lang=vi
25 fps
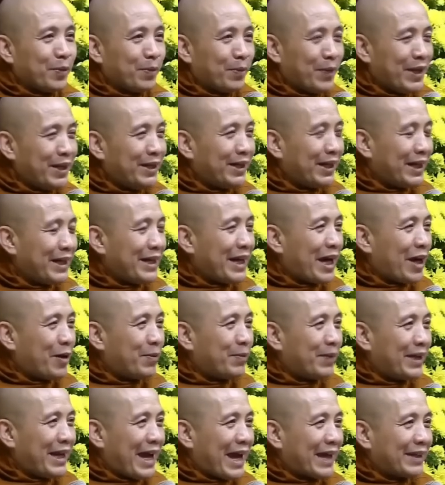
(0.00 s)
mình khi nào
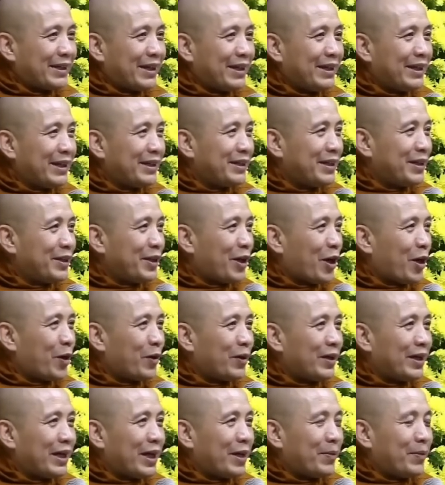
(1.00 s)
mà đạt tới cái trình độ
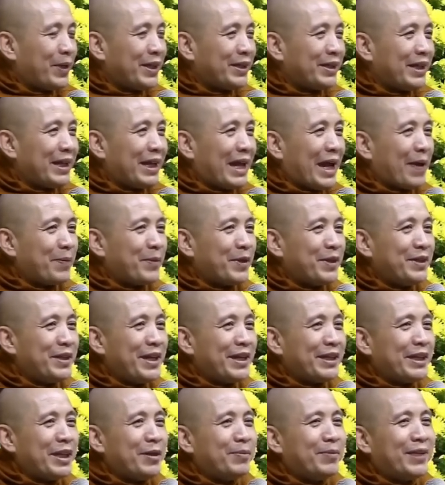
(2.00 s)
là mình chỉ làm những
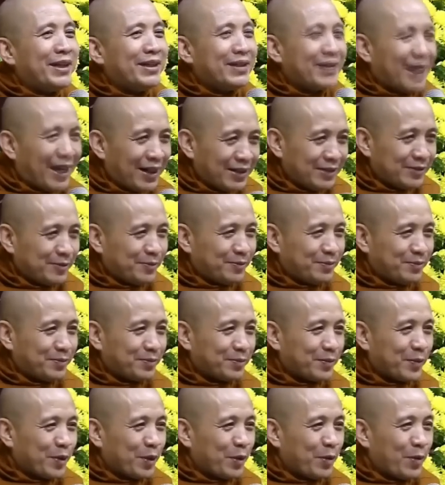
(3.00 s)
việc gì mình cần
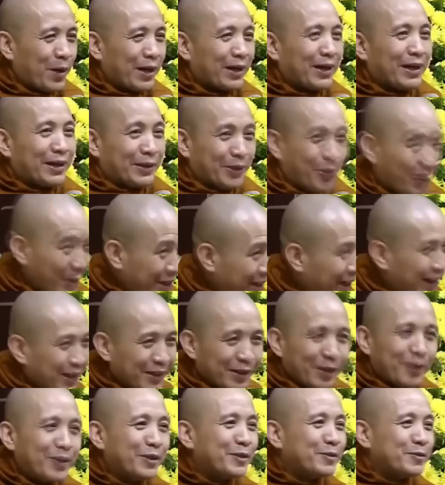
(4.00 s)
hoặc là tối cần
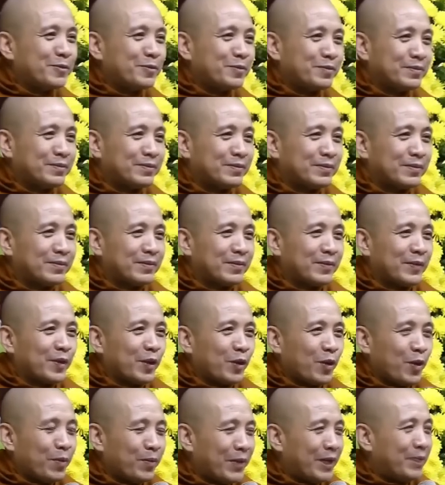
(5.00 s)
thôi
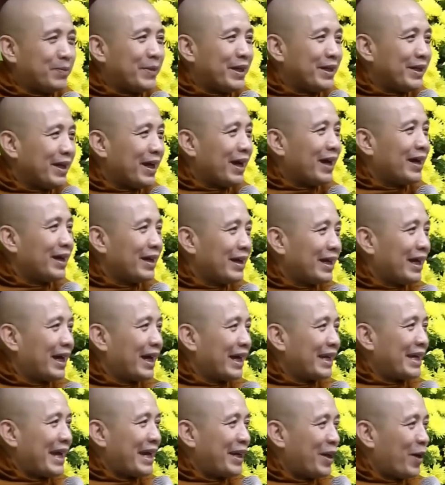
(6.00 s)
còn mình bây giờ là
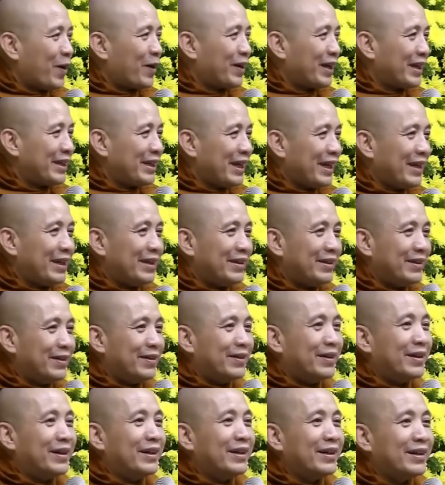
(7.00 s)
cái giai đoạn là gì
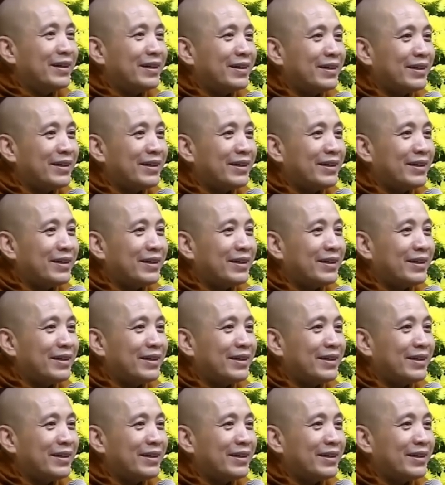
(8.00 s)
nửa